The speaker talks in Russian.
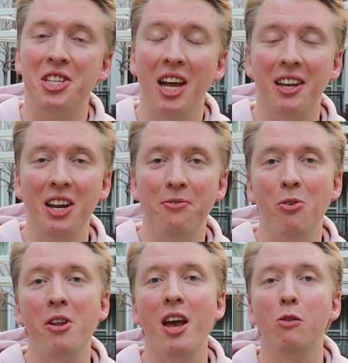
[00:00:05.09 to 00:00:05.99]
штат
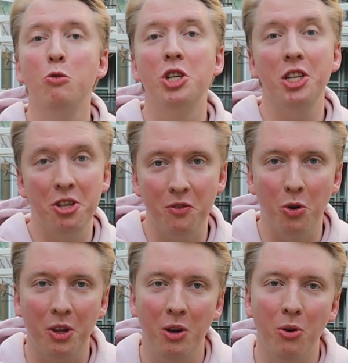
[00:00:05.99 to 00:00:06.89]
Калифорния, уже
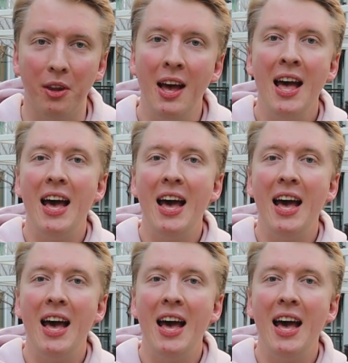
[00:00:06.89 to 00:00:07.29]
четвертый год.